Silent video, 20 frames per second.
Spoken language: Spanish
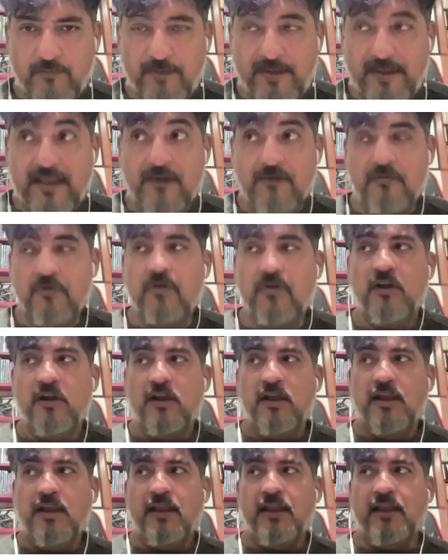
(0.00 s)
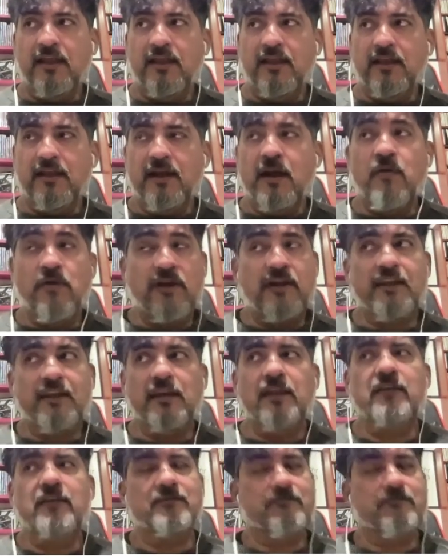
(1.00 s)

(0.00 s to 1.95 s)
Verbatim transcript: pero eh, ahora que